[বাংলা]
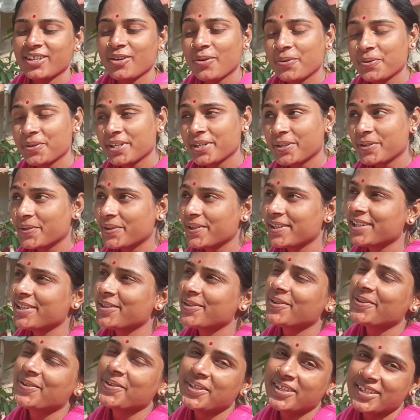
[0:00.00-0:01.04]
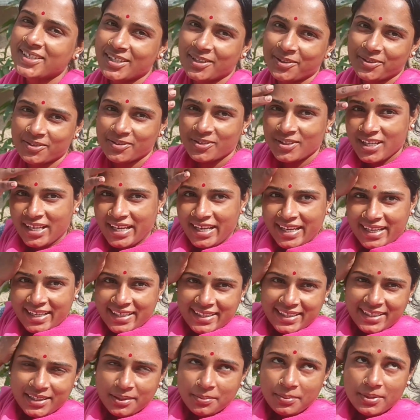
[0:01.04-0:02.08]
অনেক অনেক অনেক স্বাগত
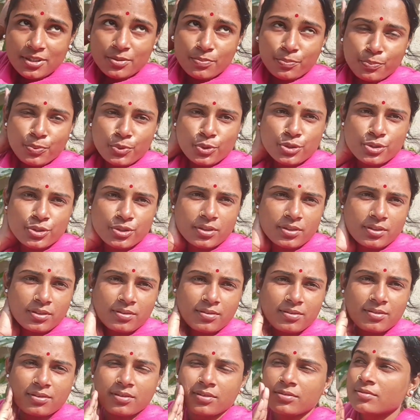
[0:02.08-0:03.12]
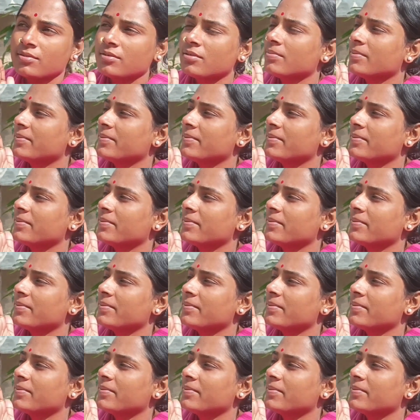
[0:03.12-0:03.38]
দেখতে পাচ্ছ প্রচণ্ড রোদ